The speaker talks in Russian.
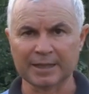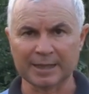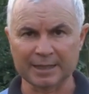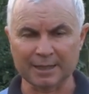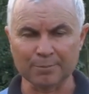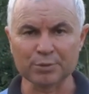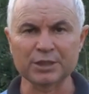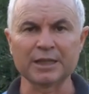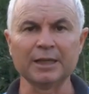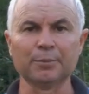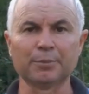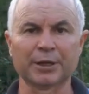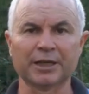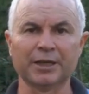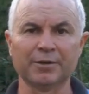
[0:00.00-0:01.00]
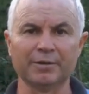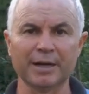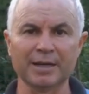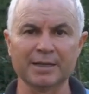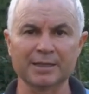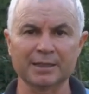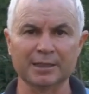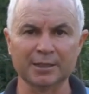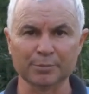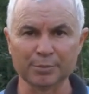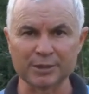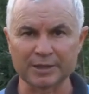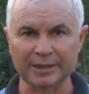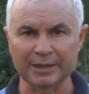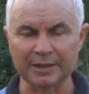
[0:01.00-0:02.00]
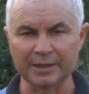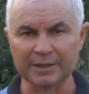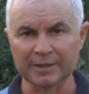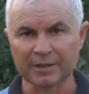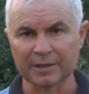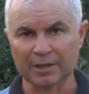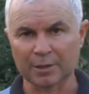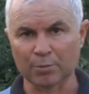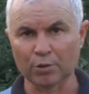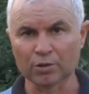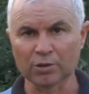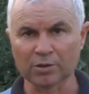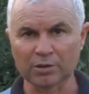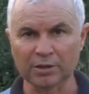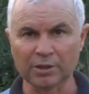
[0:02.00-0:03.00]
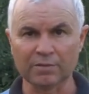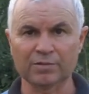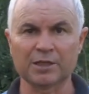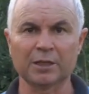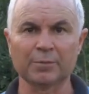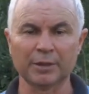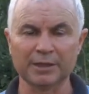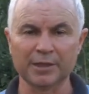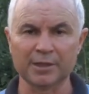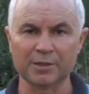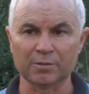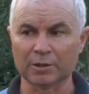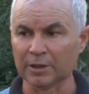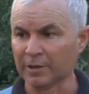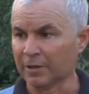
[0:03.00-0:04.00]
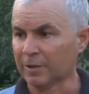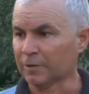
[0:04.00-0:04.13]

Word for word: она быстрее прогревается и быстрее работает и взаимодействует.